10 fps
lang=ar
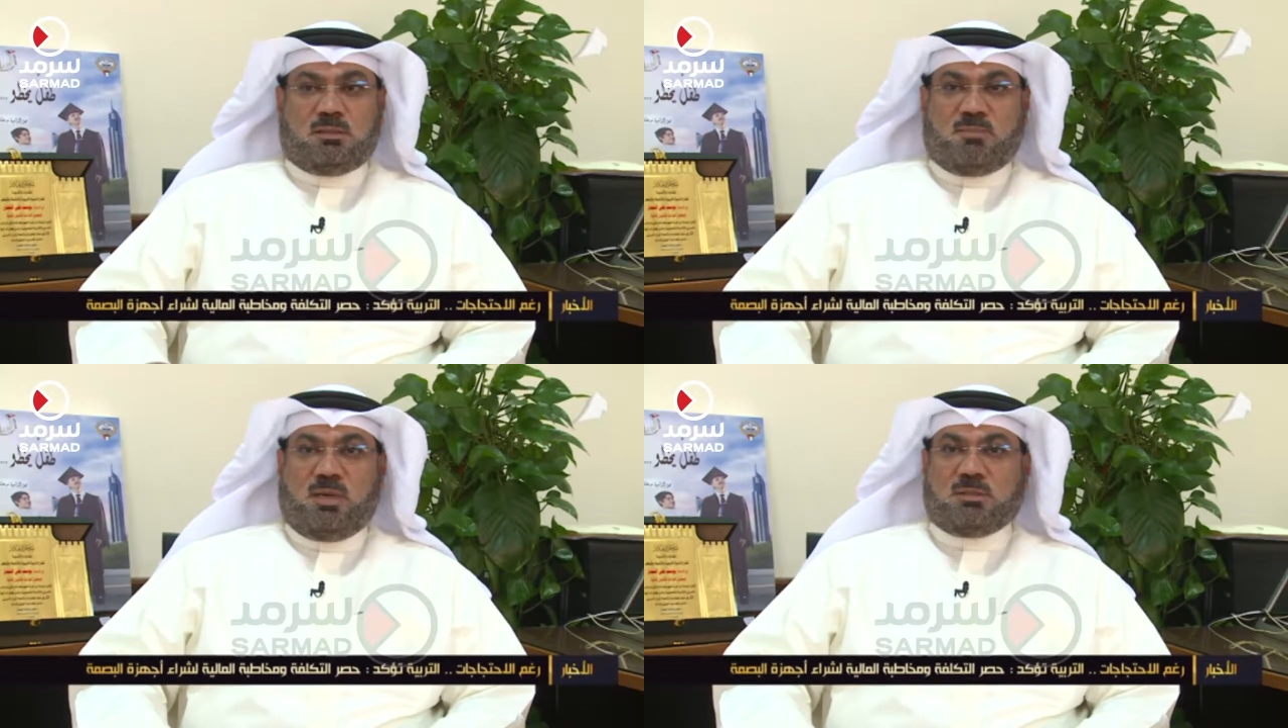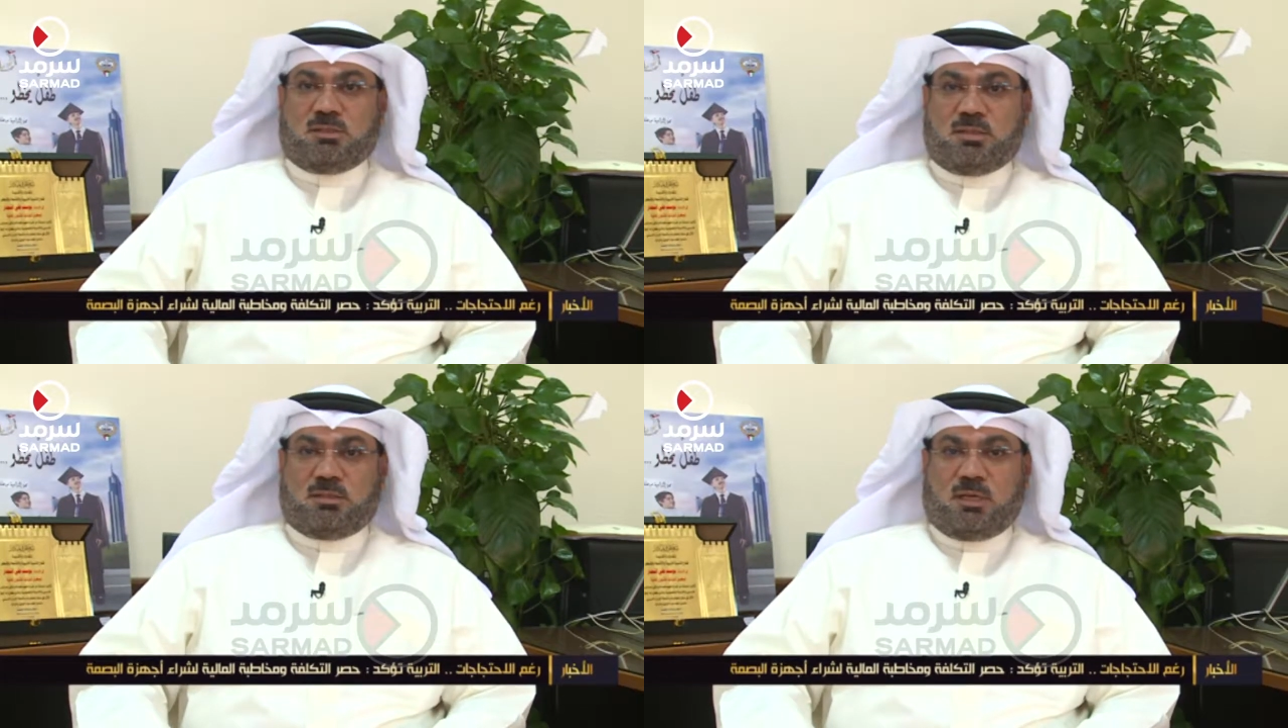تم
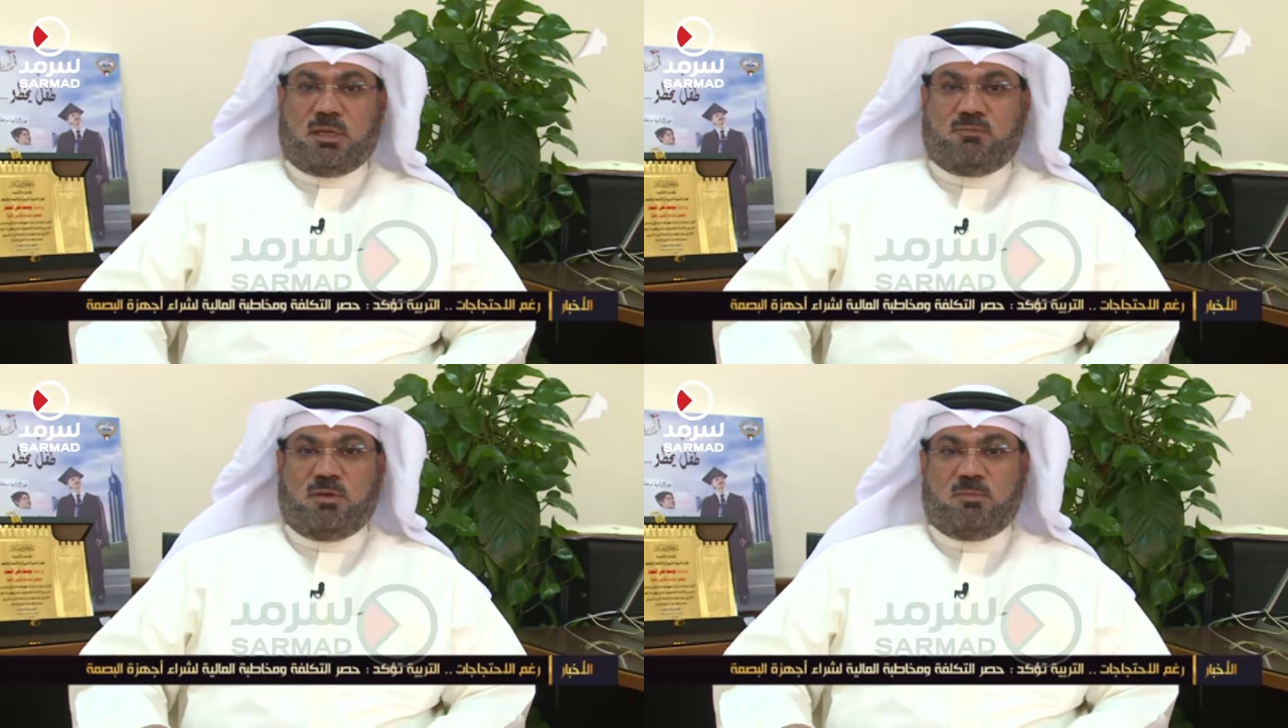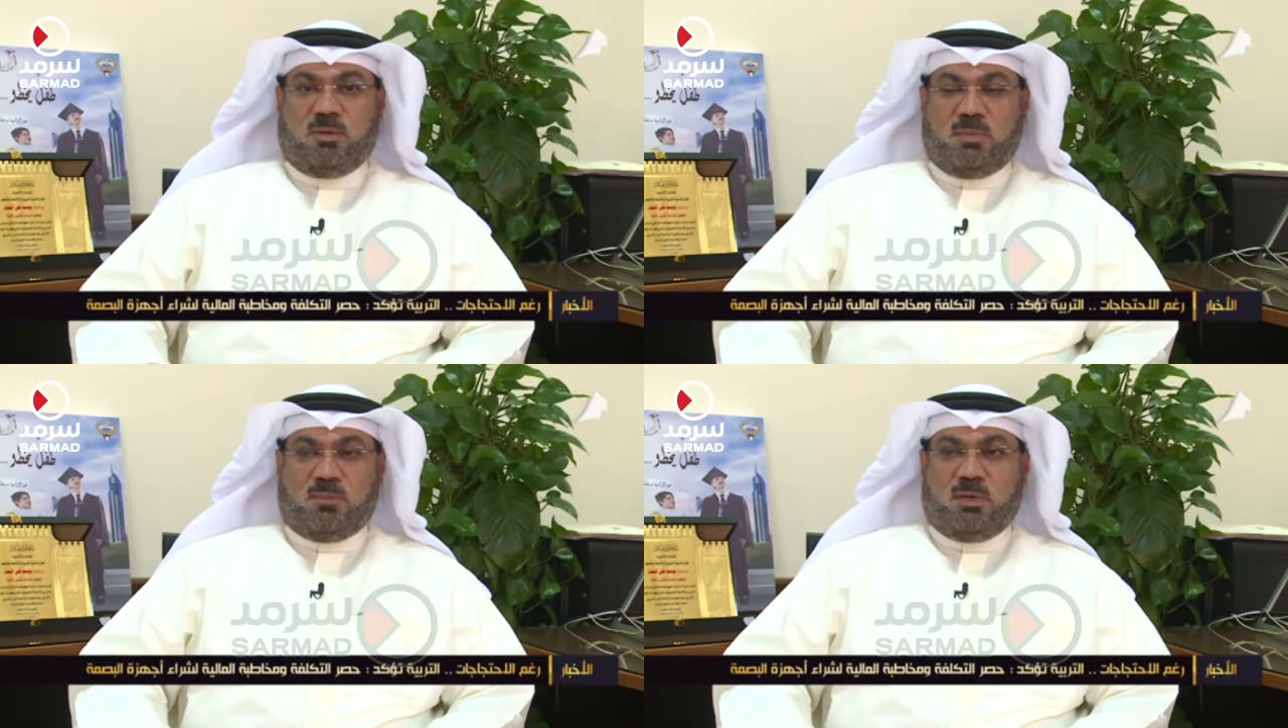حصر التكلفة
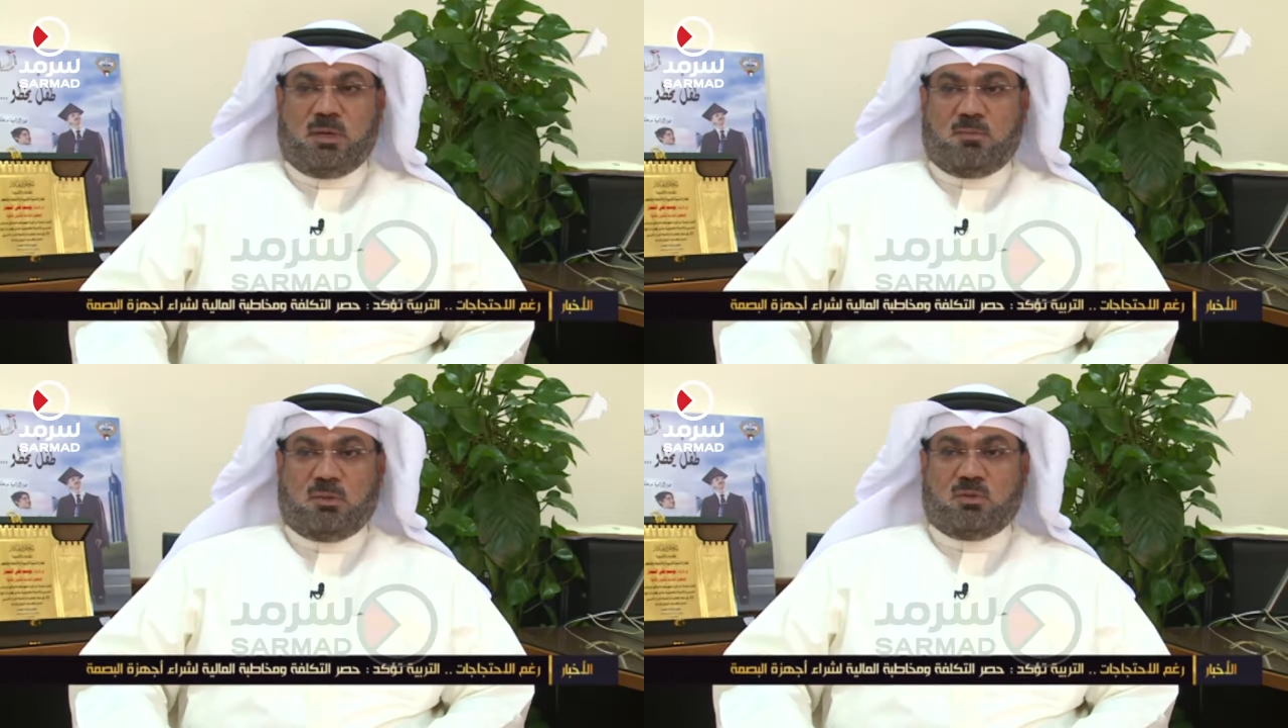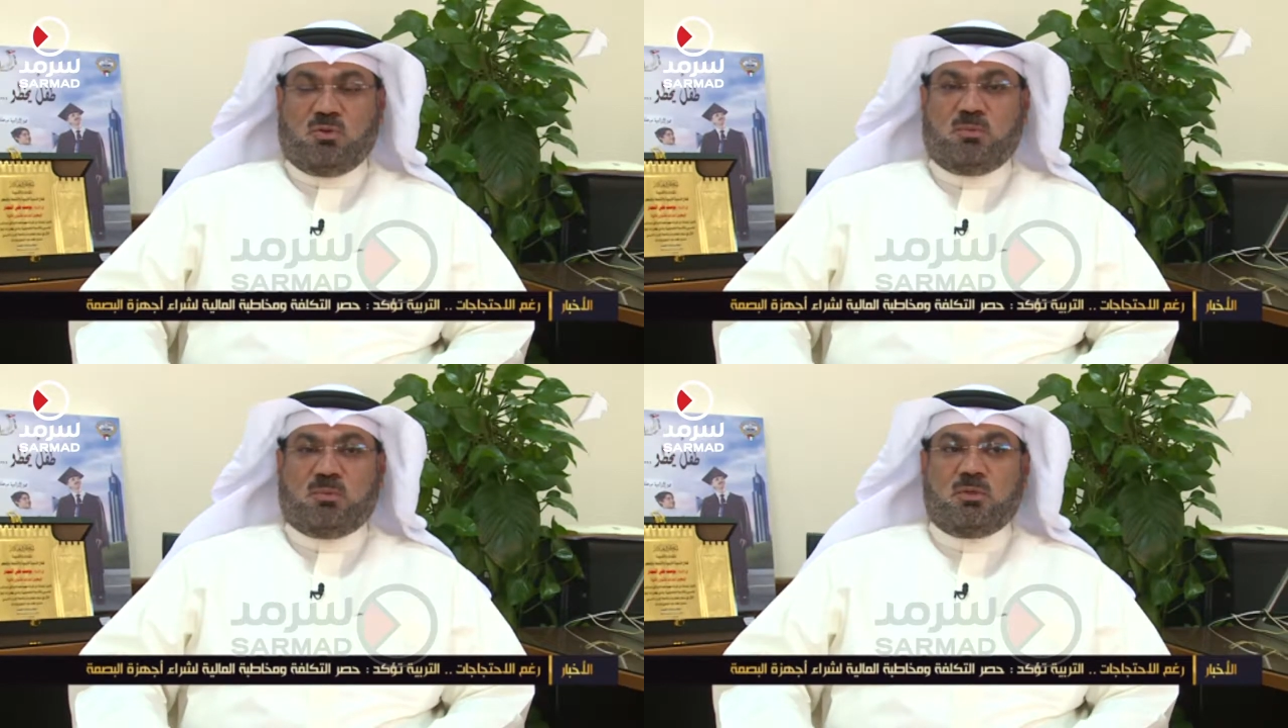بالمبلغ
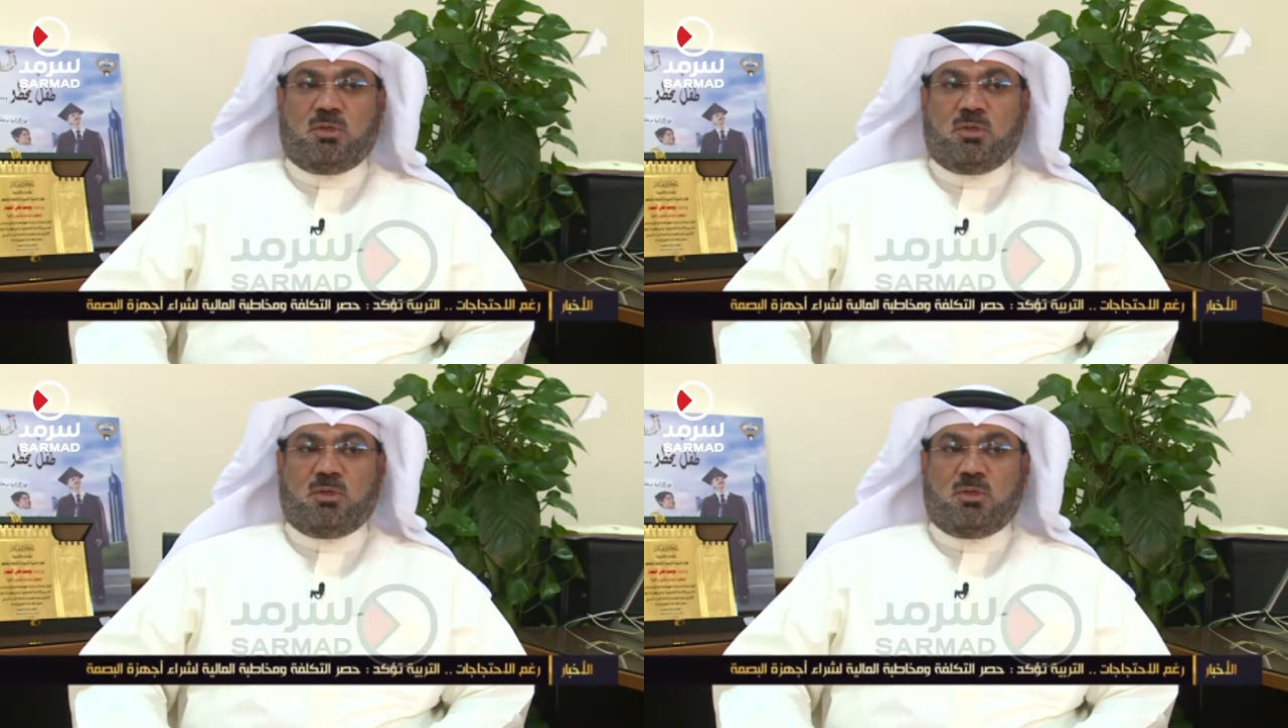المطلوب